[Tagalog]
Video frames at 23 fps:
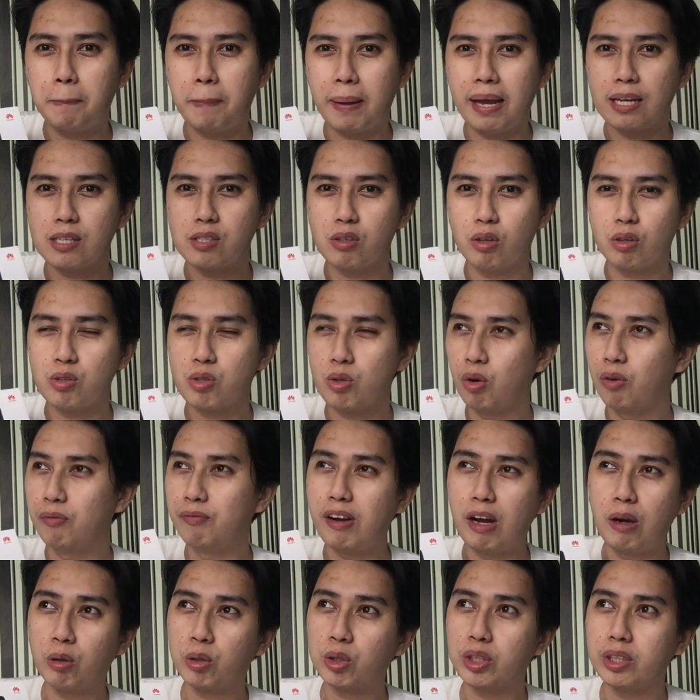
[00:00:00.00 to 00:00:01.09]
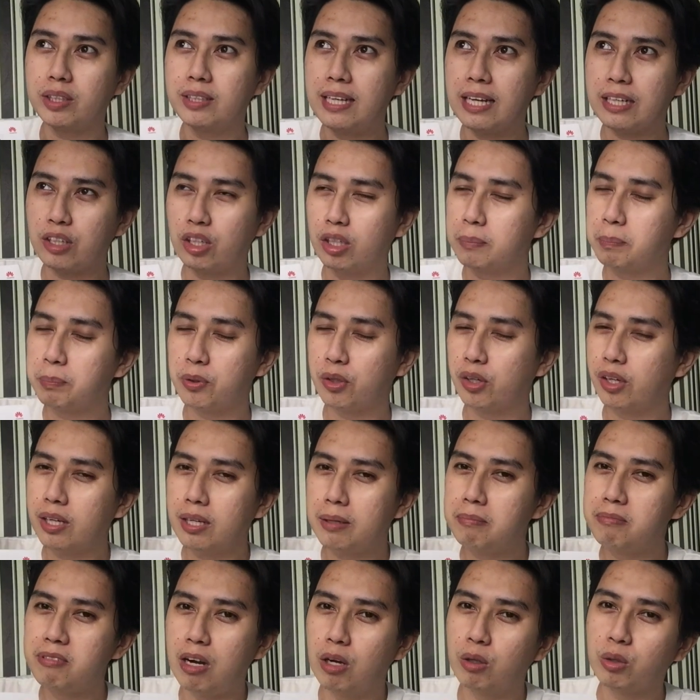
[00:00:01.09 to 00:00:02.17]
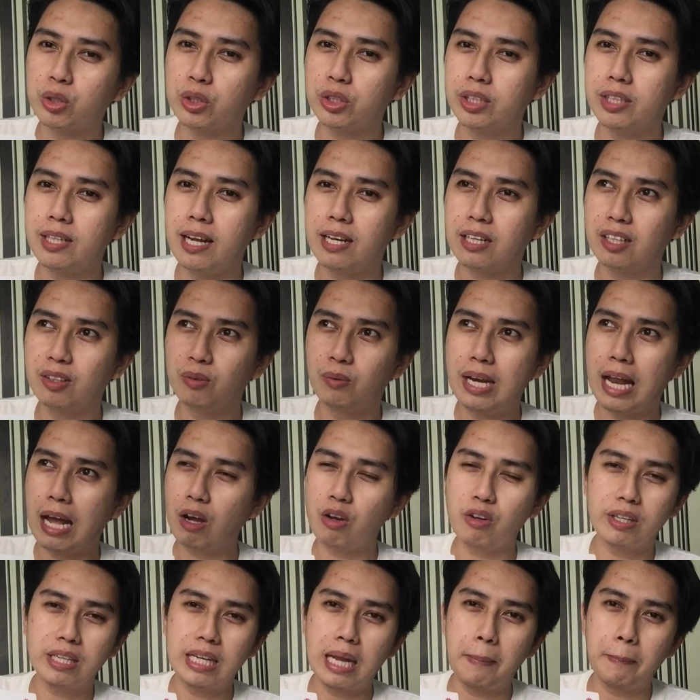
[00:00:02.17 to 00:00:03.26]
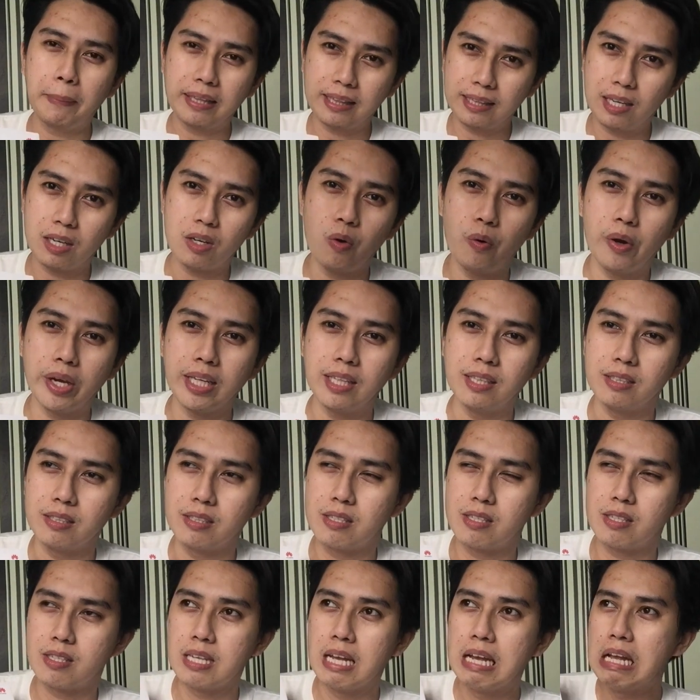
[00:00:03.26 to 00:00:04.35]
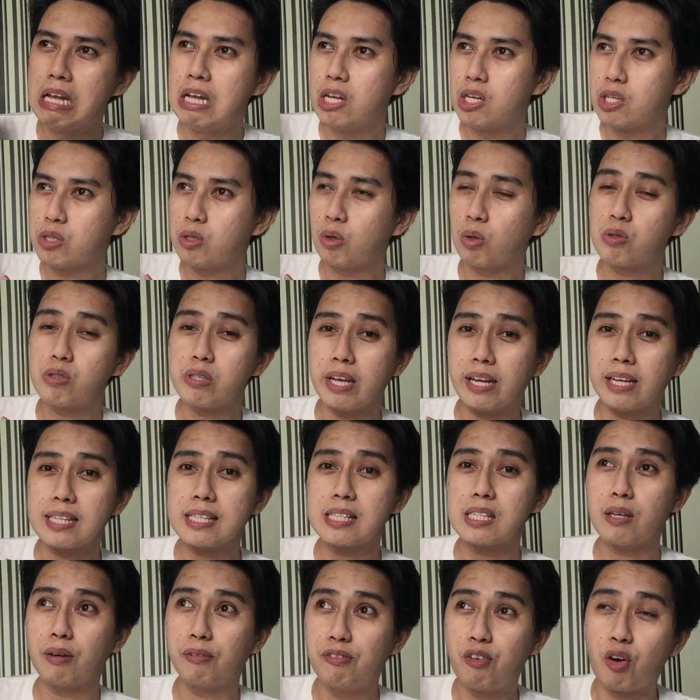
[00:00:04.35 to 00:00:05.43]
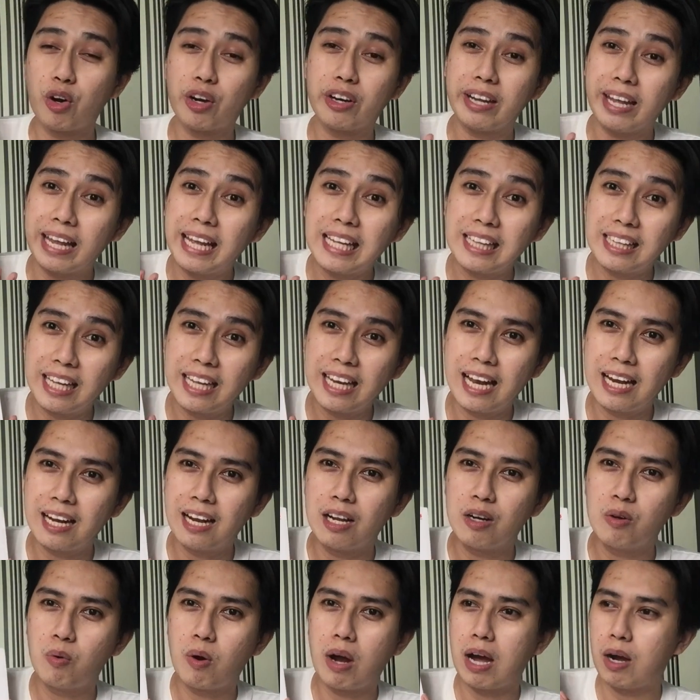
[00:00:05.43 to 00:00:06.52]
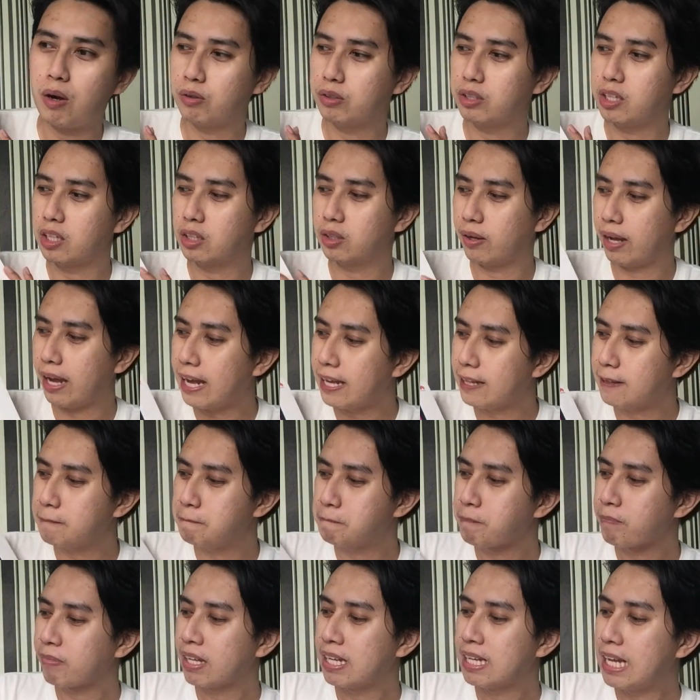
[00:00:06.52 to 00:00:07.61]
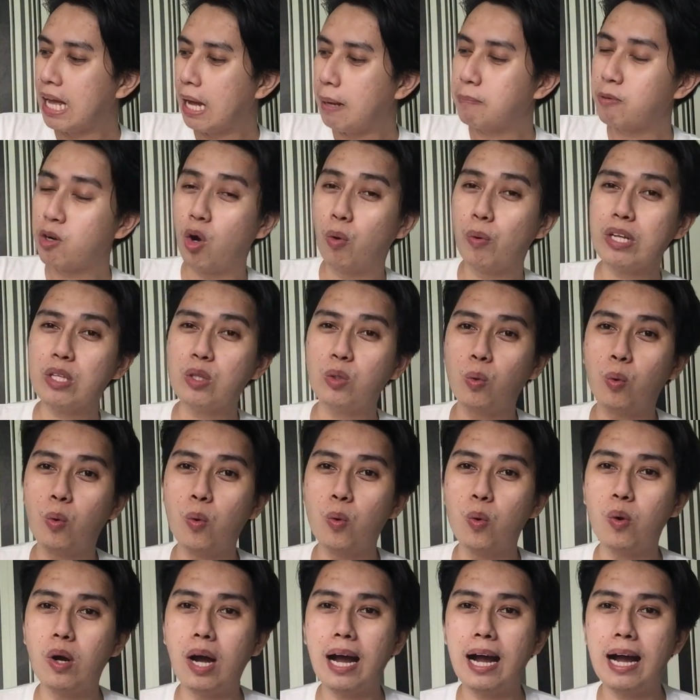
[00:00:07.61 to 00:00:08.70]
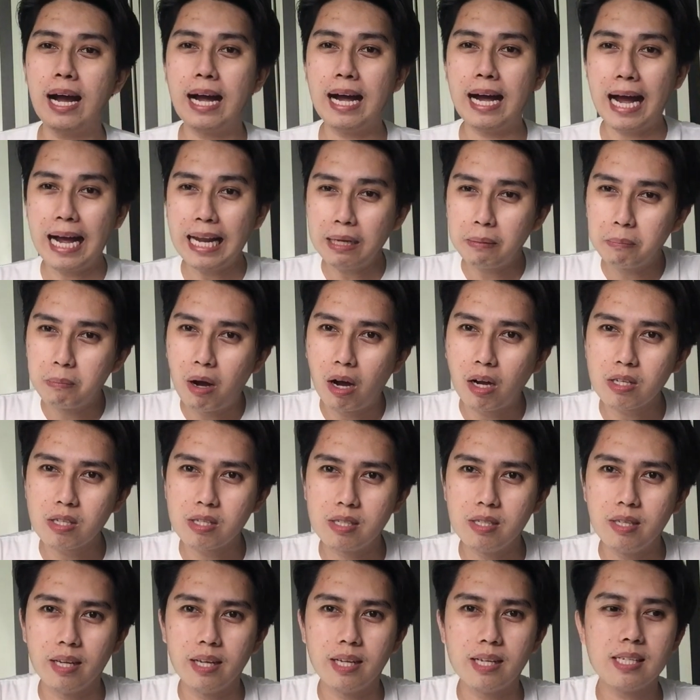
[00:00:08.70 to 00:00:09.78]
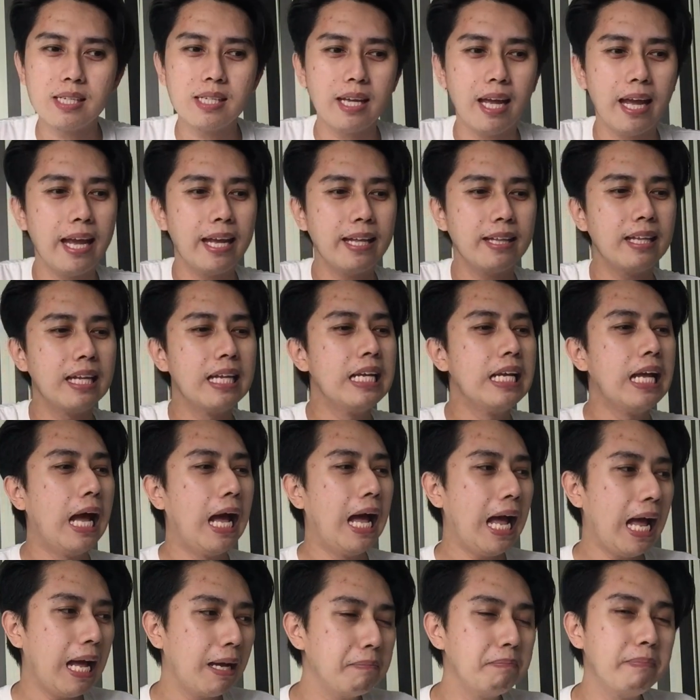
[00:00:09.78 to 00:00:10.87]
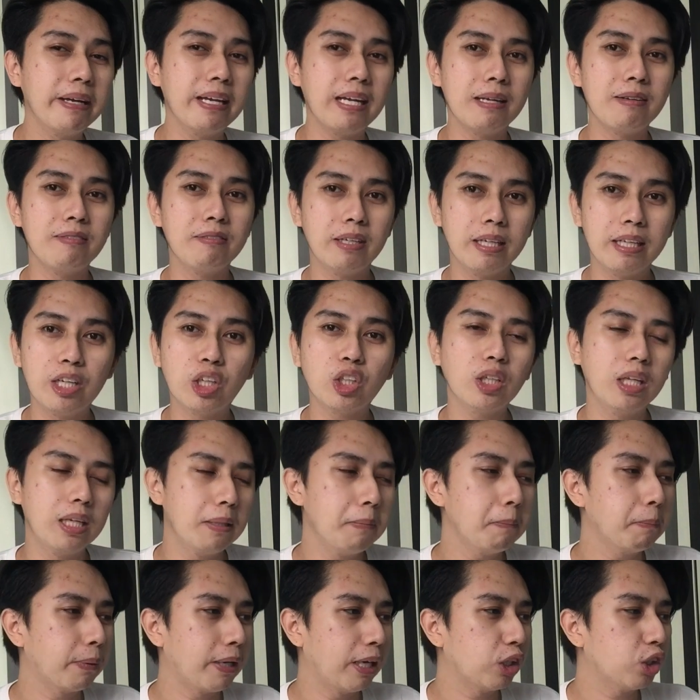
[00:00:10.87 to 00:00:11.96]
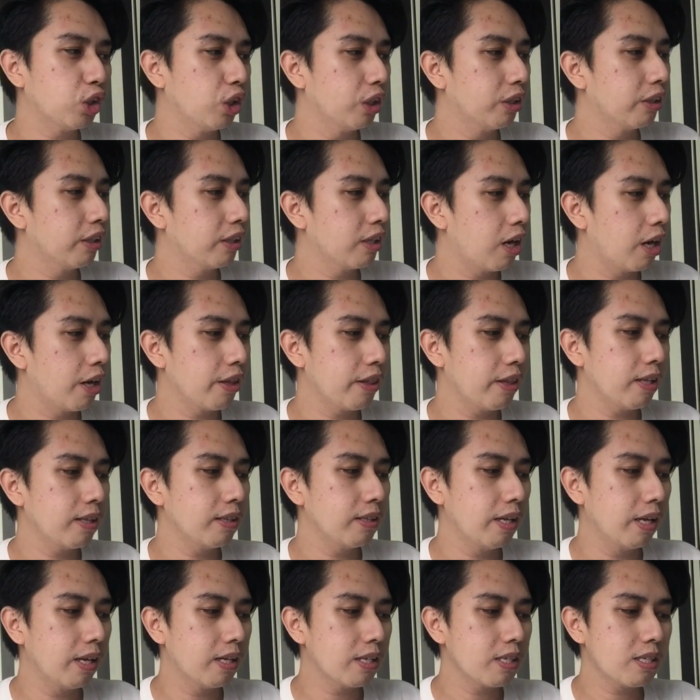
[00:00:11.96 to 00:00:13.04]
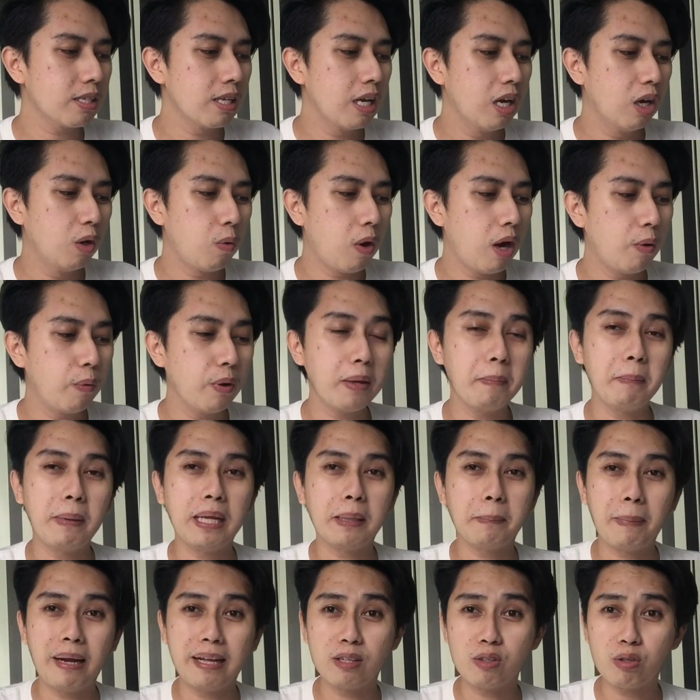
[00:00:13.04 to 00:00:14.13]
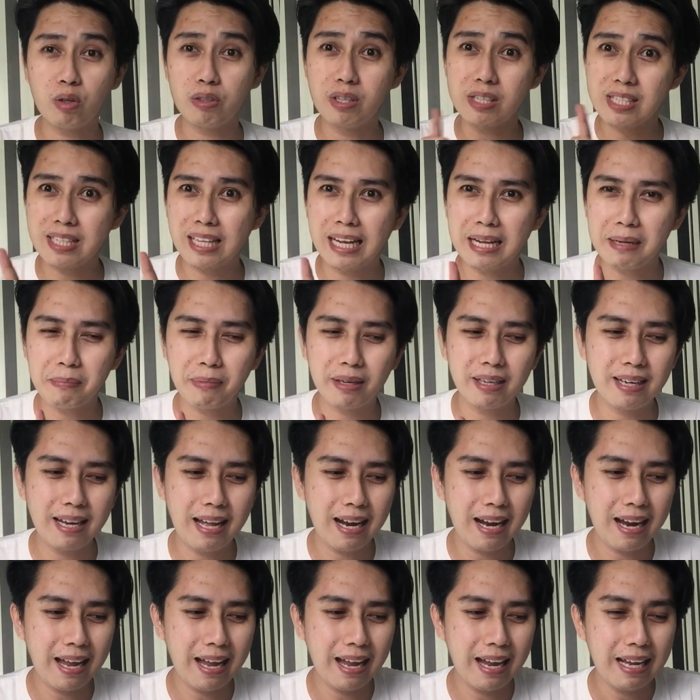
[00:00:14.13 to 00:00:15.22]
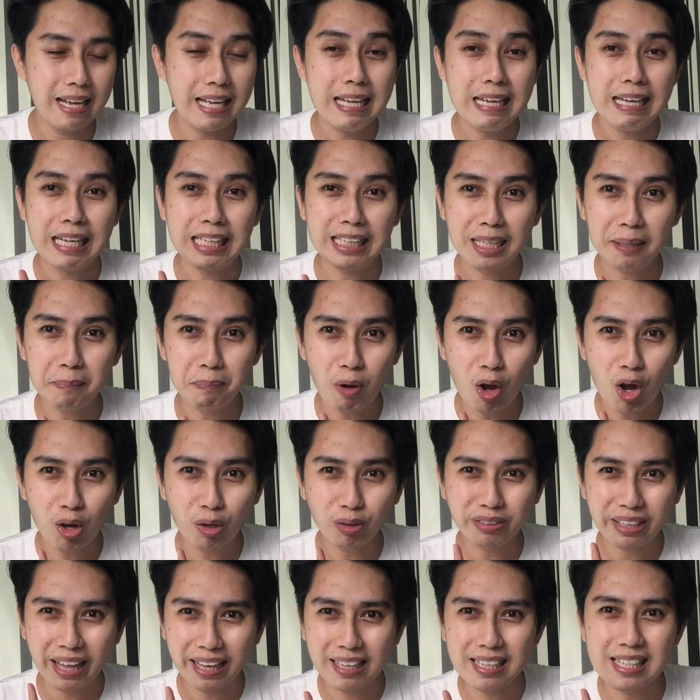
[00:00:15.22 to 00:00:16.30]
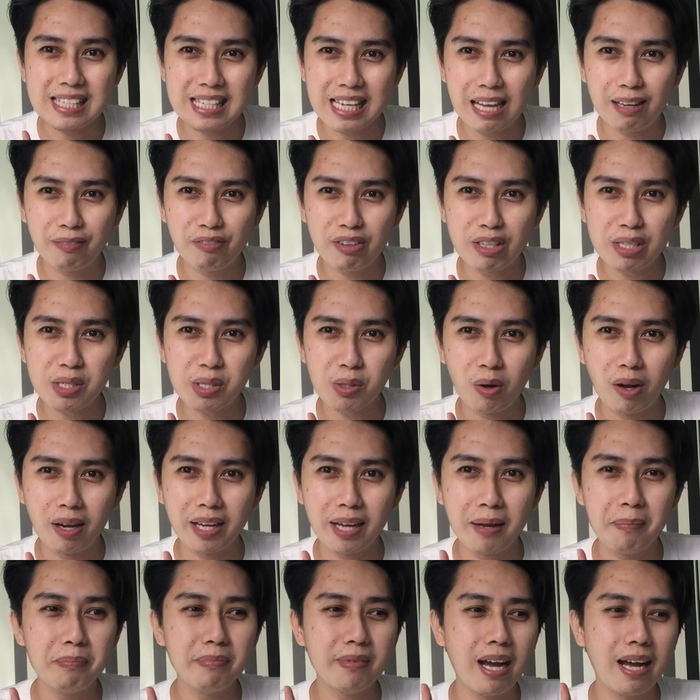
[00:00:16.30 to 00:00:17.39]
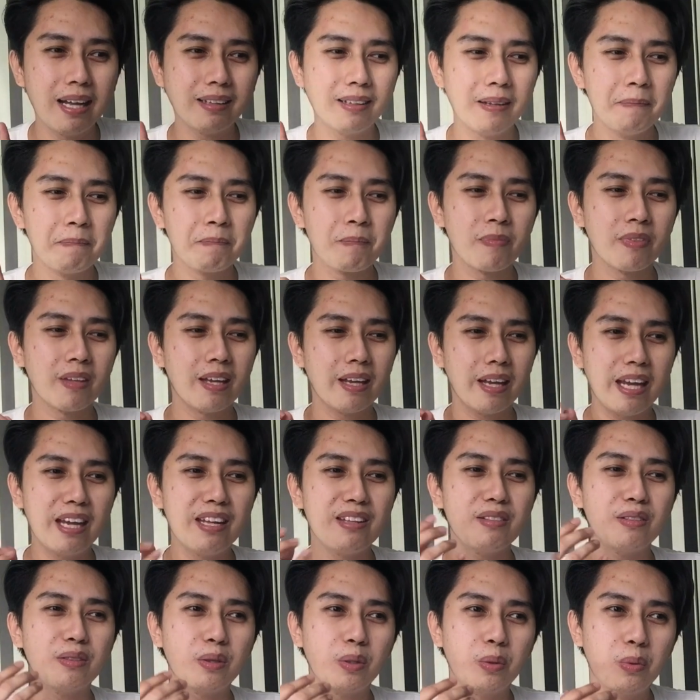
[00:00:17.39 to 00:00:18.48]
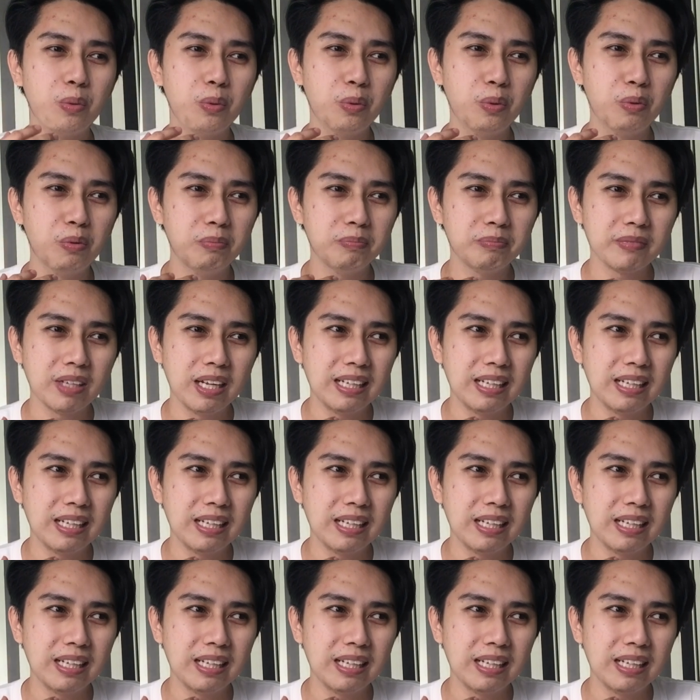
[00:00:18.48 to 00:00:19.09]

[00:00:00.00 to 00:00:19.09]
pesos. So, voucher lang yun. Purely voucher lang yun. Wala akong ginamit na coins. So, 6,480 lang ang kuha ko dito. And, I'm going to uh, unbox this and I have my in initial impression regarding this Huawei MatePad. So disclaimer lang ha, hindi po ako tech savvy so I am not into